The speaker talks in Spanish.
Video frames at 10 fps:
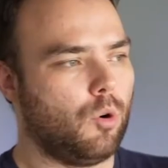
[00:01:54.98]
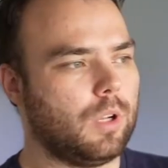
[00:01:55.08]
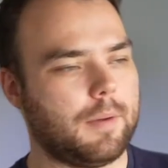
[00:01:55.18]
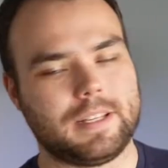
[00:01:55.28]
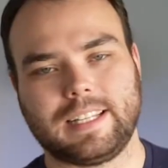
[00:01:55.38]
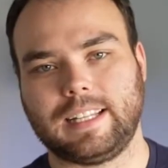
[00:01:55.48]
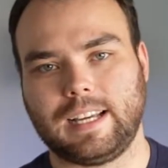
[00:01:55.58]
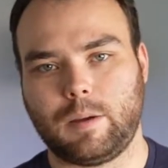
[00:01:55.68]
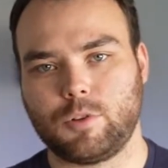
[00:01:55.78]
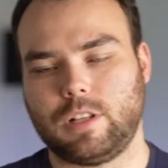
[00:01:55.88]
Una vez que
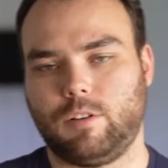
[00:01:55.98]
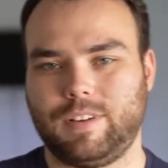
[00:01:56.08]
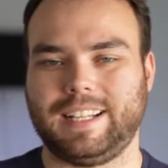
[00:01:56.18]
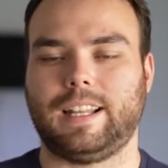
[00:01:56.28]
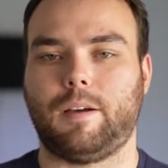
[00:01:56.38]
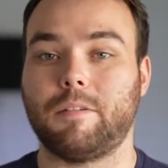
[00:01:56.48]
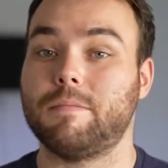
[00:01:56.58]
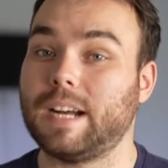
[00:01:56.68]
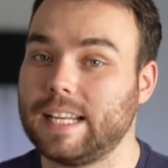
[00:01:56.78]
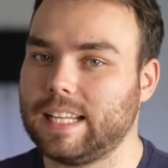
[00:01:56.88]
tengamos la oferta
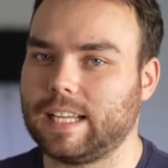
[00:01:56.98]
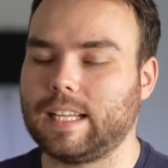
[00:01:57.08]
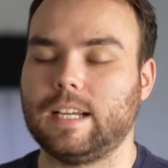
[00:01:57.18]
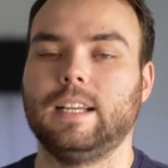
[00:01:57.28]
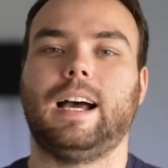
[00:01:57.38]
validada,